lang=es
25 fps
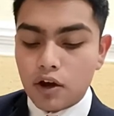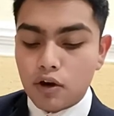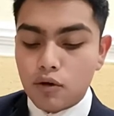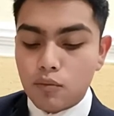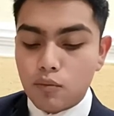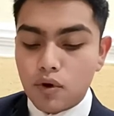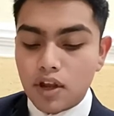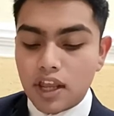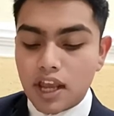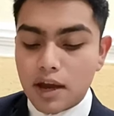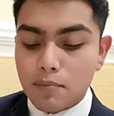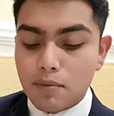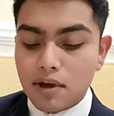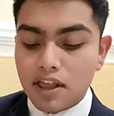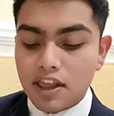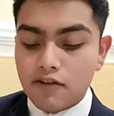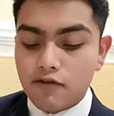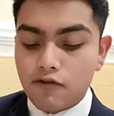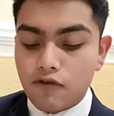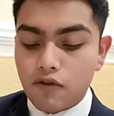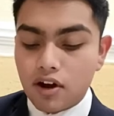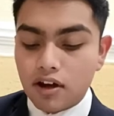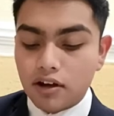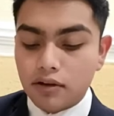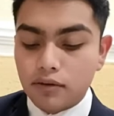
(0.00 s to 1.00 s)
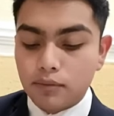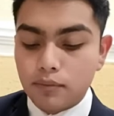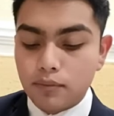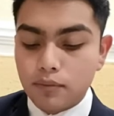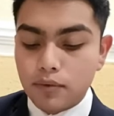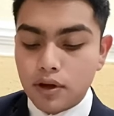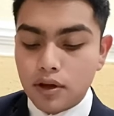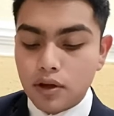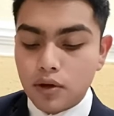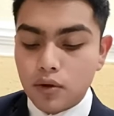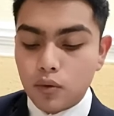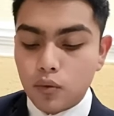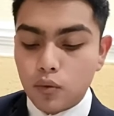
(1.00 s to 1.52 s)
como llama de fuego,
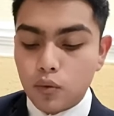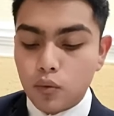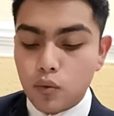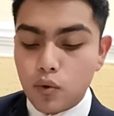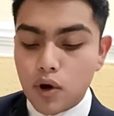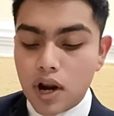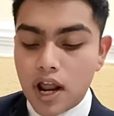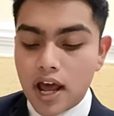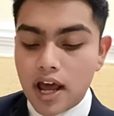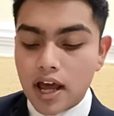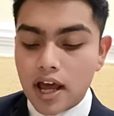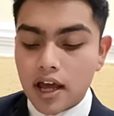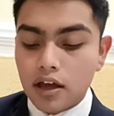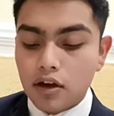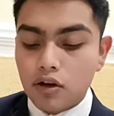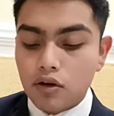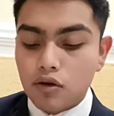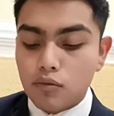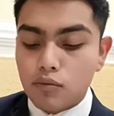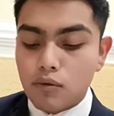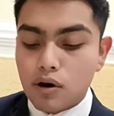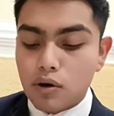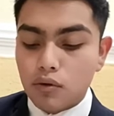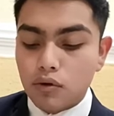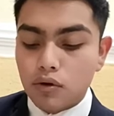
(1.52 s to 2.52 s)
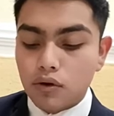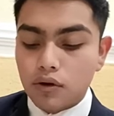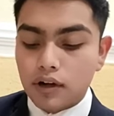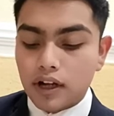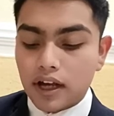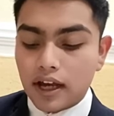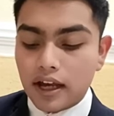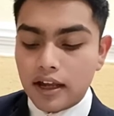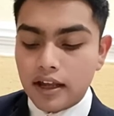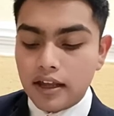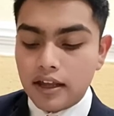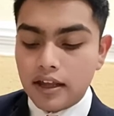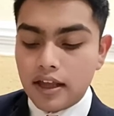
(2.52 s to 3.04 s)
una como
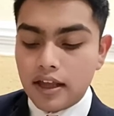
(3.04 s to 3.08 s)
aurora.